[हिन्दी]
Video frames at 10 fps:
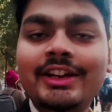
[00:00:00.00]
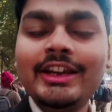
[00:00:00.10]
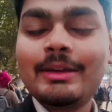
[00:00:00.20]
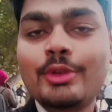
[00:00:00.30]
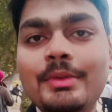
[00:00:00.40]

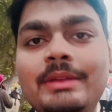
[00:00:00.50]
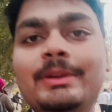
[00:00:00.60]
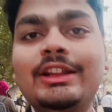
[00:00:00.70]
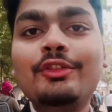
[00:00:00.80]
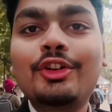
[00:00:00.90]
लिटरली हमको भी नहीं
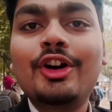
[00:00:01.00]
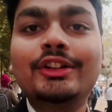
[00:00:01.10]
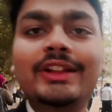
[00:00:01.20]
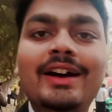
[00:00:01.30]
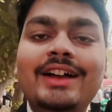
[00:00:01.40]
पता वो
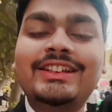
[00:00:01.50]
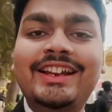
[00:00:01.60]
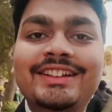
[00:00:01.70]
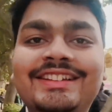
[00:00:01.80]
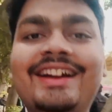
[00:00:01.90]
कौन था
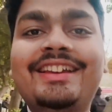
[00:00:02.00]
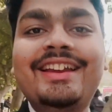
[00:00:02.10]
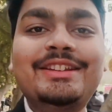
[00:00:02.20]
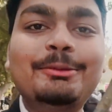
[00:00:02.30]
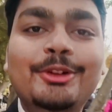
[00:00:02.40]
अचानक से आके
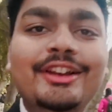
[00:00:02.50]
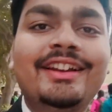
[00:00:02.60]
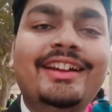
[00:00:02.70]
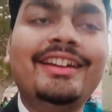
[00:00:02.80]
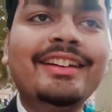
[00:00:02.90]
ऐसे बोलने
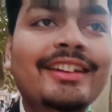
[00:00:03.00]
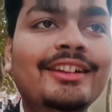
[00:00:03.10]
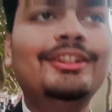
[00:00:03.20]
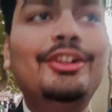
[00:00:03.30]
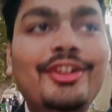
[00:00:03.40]
लगे
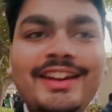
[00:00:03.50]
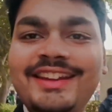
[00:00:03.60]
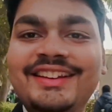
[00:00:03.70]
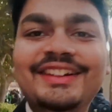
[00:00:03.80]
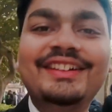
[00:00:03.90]
तो कोई
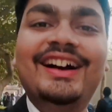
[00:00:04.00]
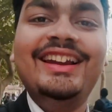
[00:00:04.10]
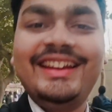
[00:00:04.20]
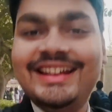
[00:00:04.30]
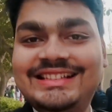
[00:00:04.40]
नहीं
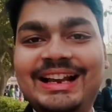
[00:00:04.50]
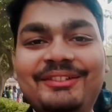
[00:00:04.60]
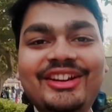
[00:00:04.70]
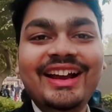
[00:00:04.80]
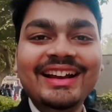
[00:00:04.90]
लेकिन अच्छा
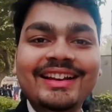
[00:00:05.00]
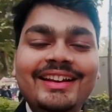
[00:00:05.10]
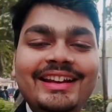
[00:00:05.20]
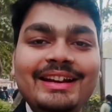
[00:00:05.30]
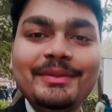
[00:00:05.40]
बोले
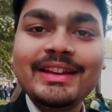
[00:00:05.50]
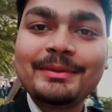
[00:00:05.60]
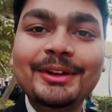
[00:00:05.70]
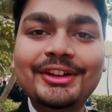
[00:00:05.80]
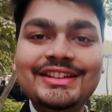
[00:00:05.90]
लेकिन अभी
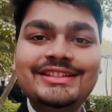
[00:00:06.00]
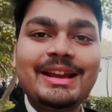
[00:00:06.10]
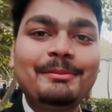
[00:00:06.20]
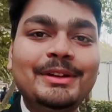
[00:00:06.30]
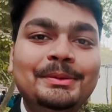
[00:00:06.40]
हम लोग जिस
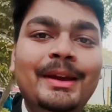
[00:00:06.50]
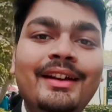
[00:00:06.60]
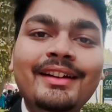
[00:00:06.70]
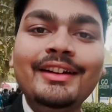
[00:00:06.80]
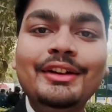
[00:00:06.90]
कैंपस में
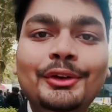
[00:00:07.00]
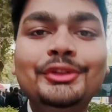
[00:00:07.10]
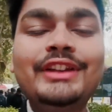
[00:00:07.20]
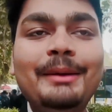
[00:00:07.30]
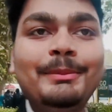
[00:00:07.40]
हैं
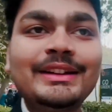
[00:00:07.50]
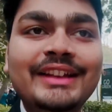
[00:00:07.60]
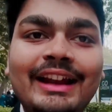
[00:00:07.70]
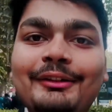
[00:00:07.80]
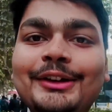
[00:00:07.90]
उस कैंपस
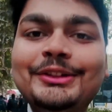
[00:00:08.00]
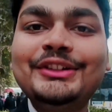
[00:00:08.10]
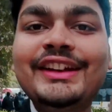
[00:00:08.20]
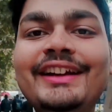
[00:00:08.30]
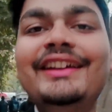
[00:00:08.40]
के अलावा
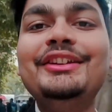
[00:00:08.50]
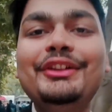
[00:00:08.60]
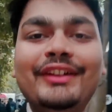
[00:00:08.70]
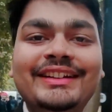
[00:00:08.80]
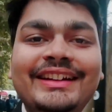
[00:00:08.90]
दूसरे
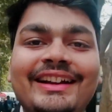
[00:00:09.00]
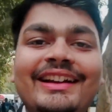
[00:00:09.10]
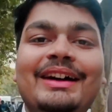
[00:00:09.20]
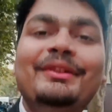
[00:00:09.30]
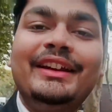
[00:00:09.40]
यूनिवर्सिटी
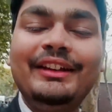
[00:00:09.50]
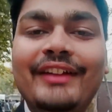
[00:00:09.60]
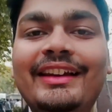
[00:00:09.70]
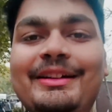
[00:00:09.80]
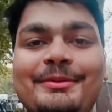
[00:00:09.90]
का नाम लेके
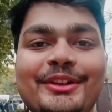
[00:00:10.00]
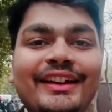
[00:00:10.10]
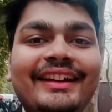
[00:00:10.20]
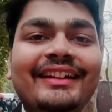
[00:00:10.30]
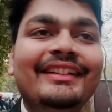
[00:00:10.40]
वेलकम बोल
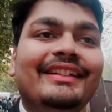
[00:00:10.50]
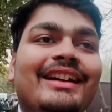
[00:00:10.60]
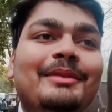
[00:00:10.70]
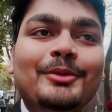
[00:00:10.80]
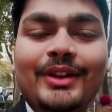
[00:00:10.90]
रहे हैं हम